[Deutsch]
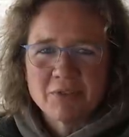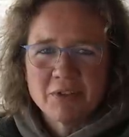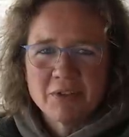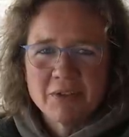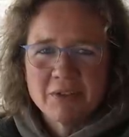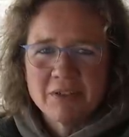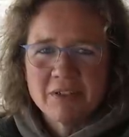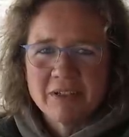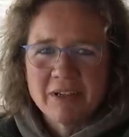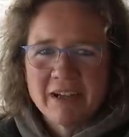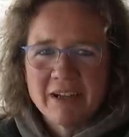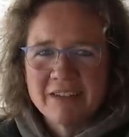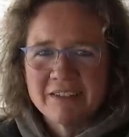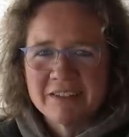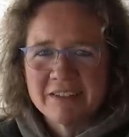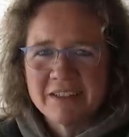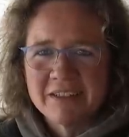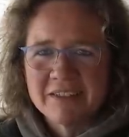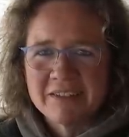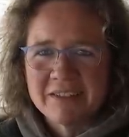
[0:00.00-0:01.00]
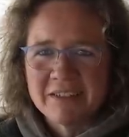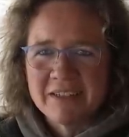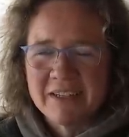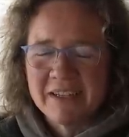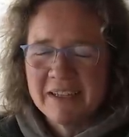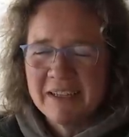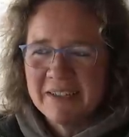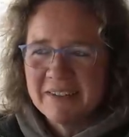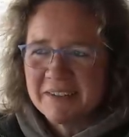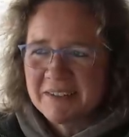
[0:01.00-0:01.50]
wohin die Reise jetzt dann
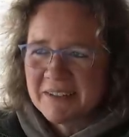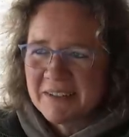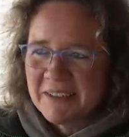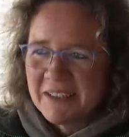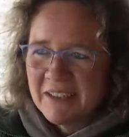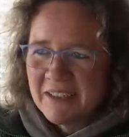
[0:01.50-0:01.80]
geht,